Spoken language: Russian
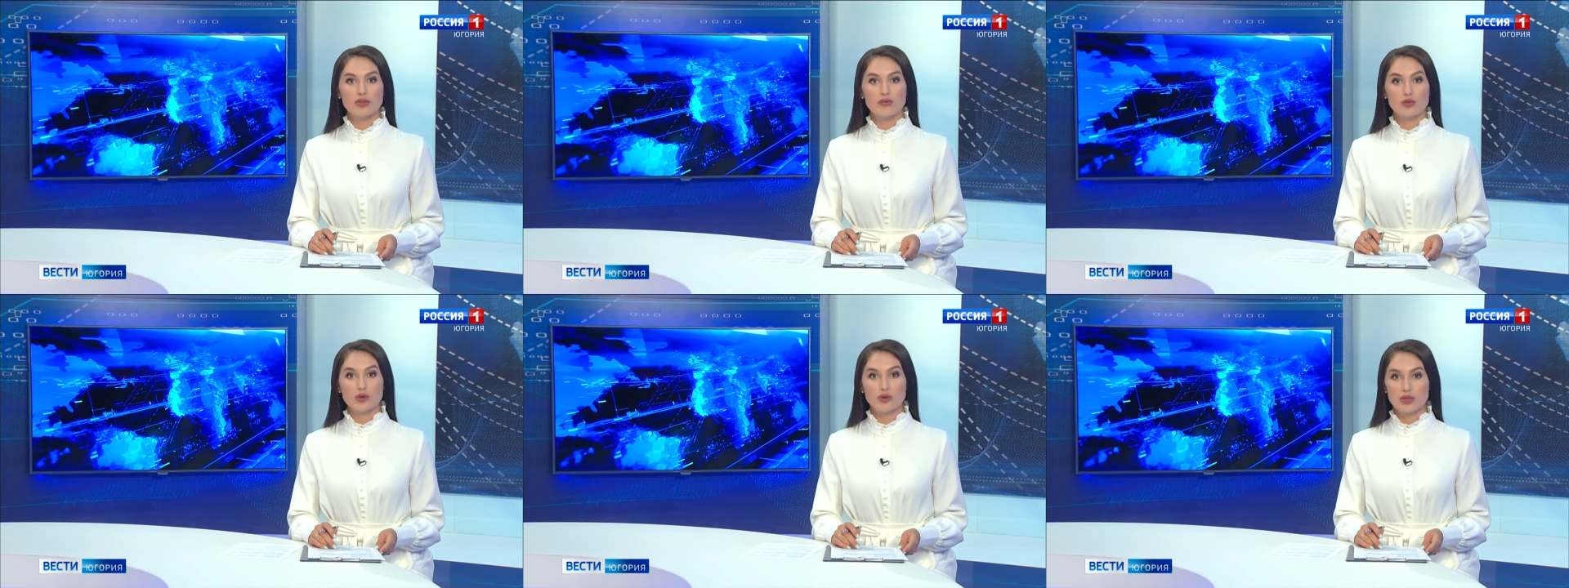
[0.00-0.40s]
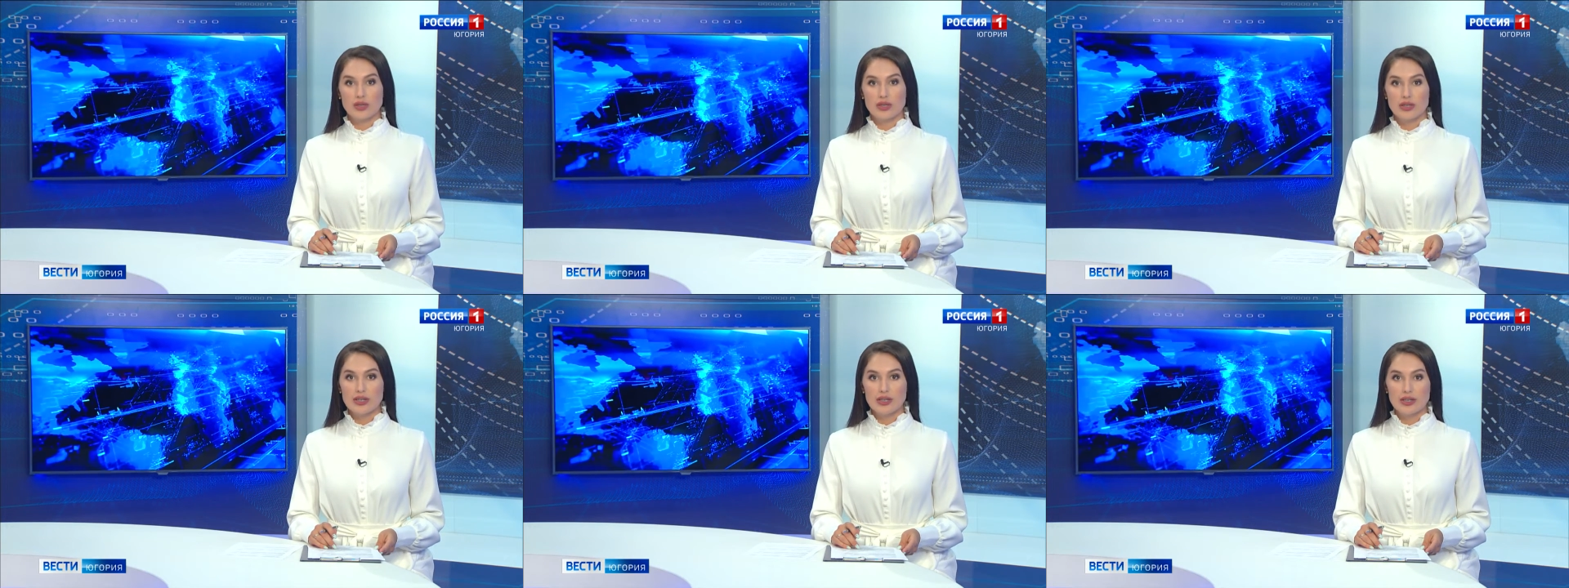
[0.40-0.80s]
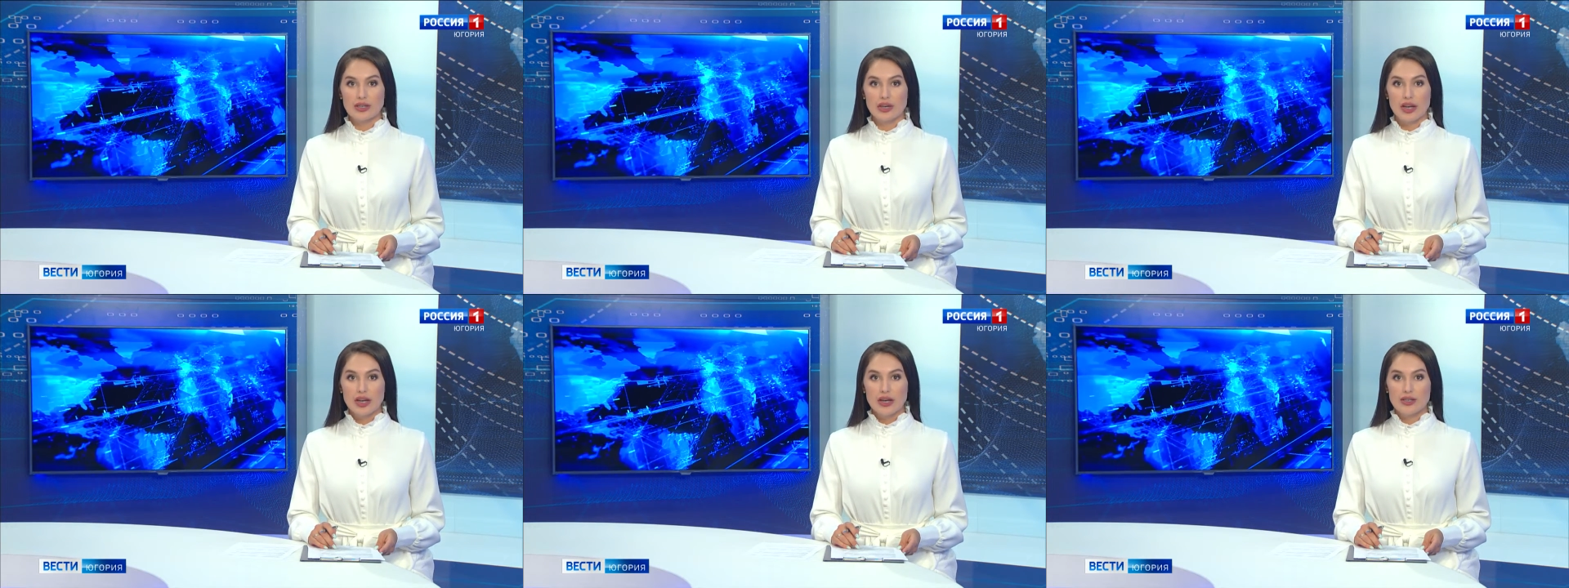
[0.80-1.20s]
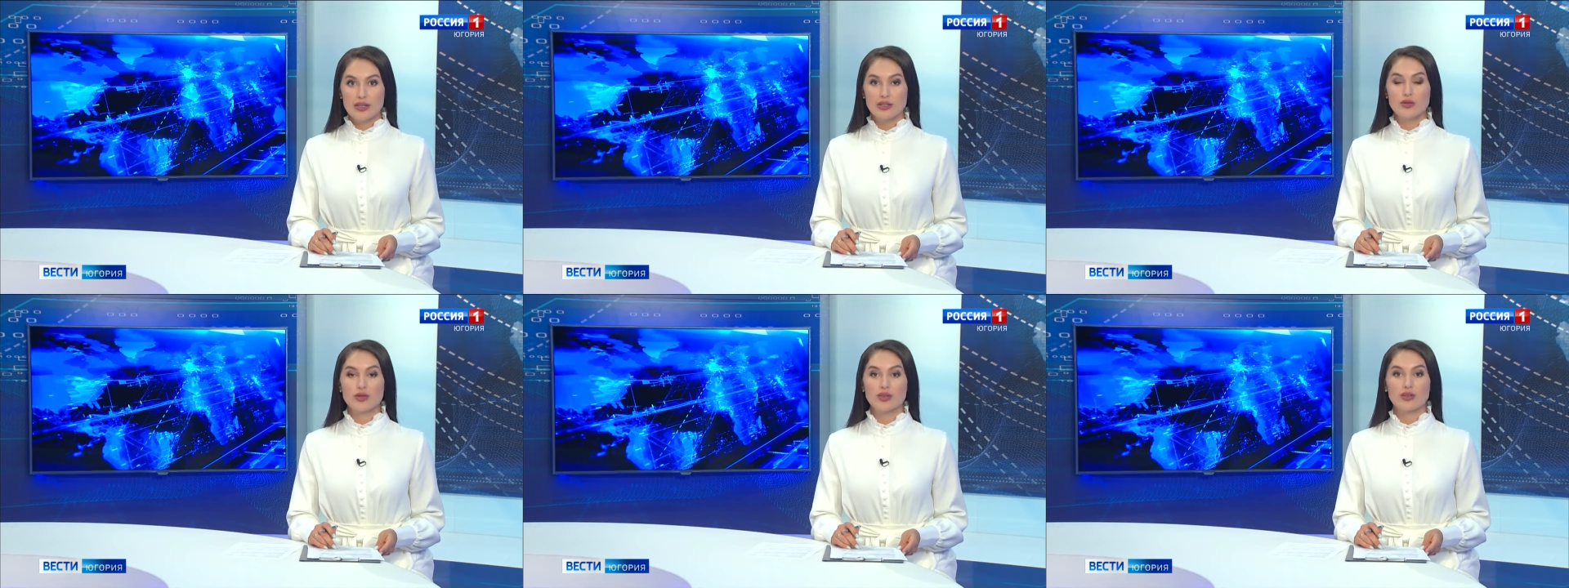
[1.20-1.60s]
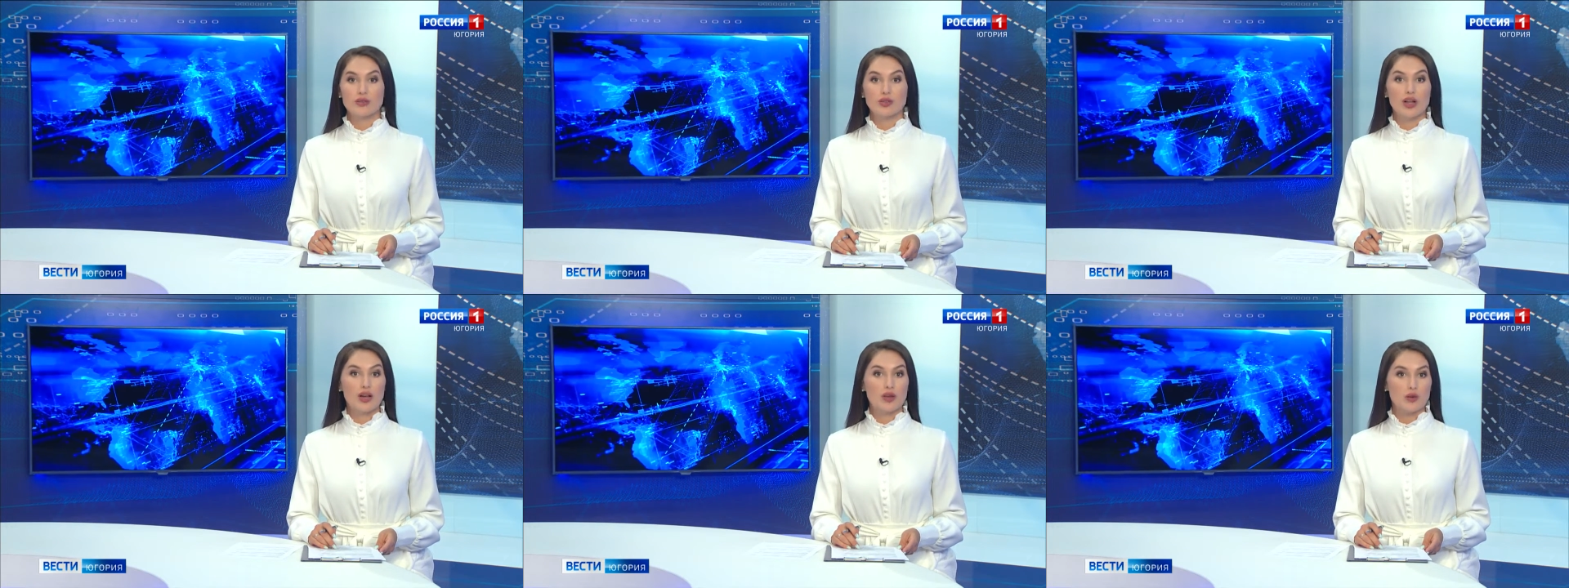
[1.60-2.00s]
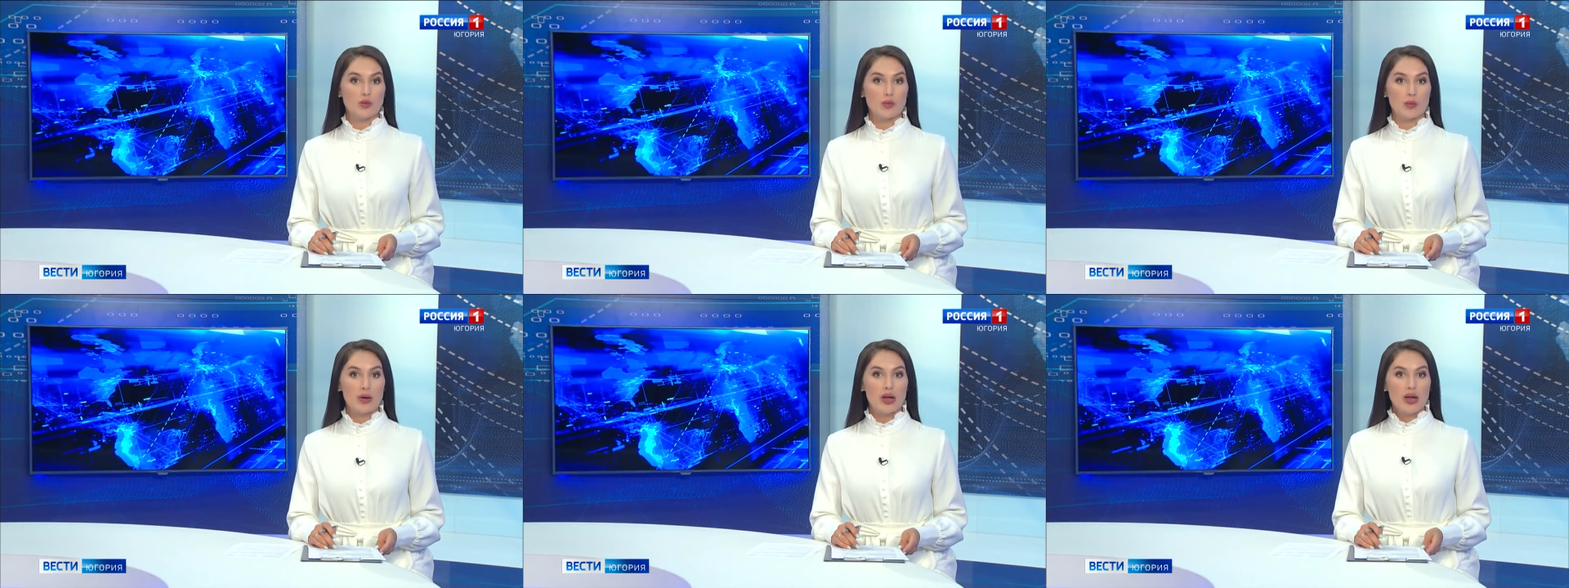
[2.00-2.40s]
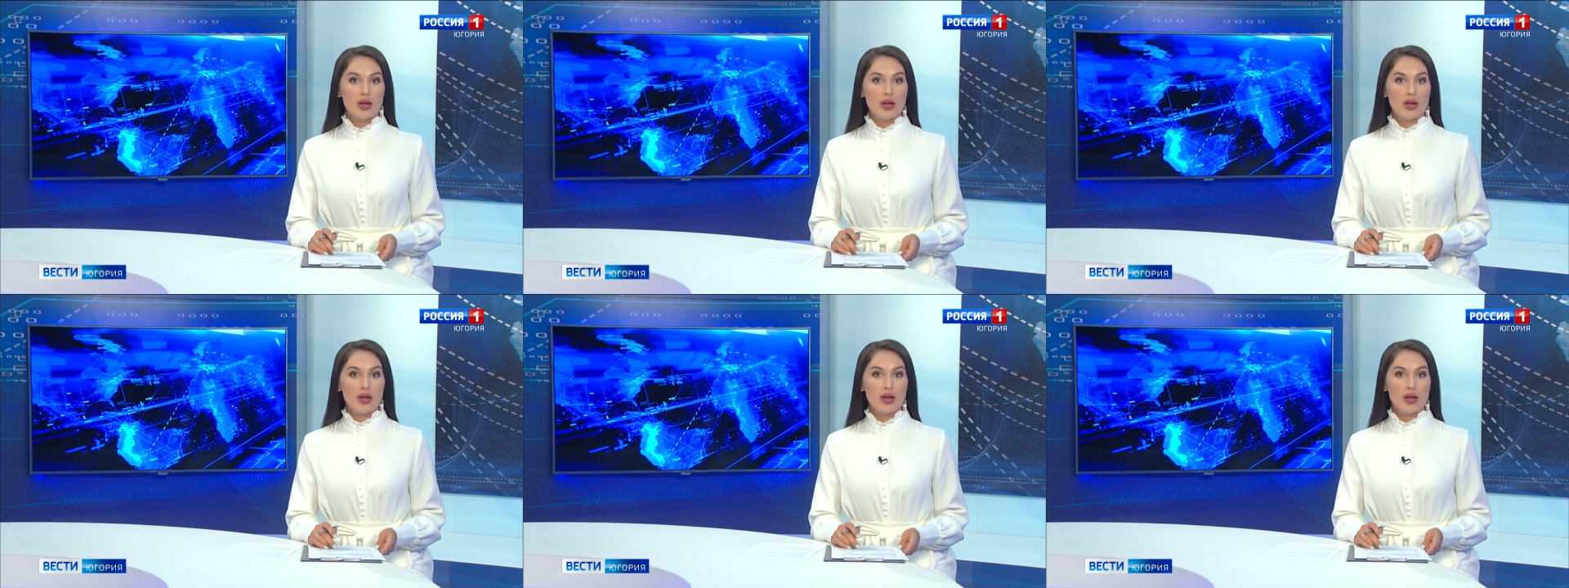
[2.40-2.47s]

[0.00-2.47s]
взрослые и дети тянутся к водоемам.